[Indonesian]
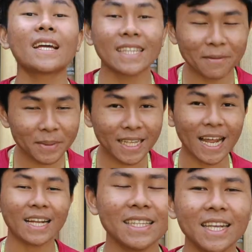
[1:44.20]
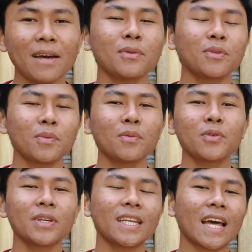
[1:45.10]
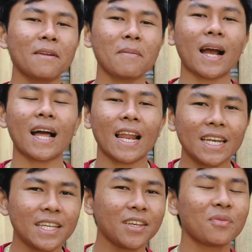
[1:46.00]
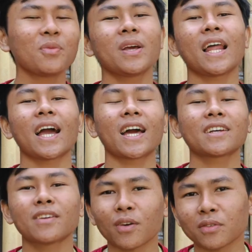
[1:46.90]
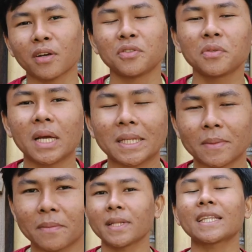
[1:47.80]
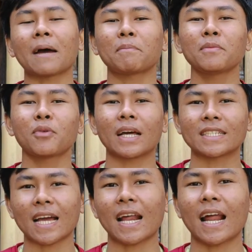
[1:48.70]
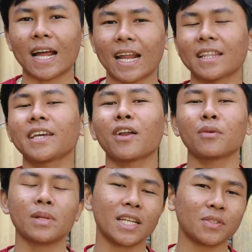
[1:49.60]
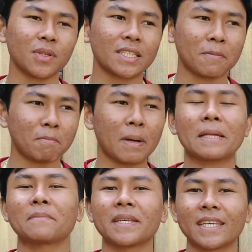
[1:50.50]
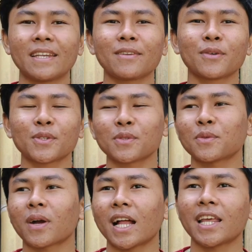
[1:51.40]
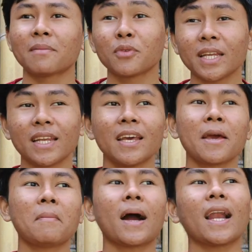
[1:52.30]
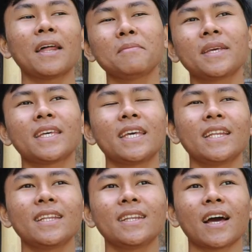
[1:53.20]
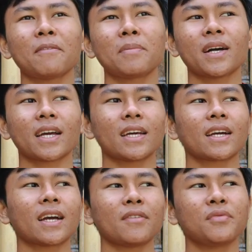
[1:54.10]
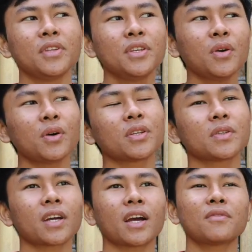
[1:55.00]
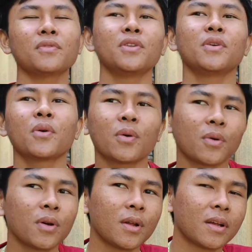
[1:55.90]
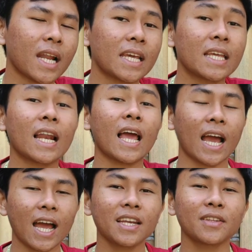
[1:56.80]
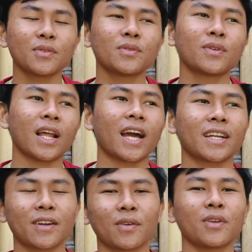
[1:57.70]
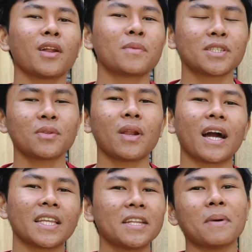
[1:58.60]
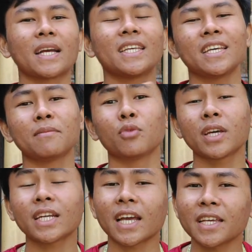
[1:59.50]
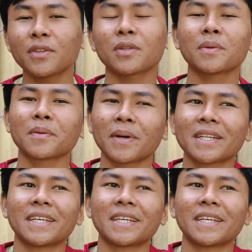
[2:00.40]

Tapi tenang, tidak menutup kemungkinan bakalan di giveaway layangan knockdown juga teman-teman, tapi bukan sekarang. Nanti kalau Bide Sugi sempat bikin khusus untuk kalian, mungkin bakalan bikin apa kayak kayak video gitu ya kan, video naikin layangan gitu, layangan knockdown habis itu layangannya dibagiin. Mungkin kayak gitu teman-teman,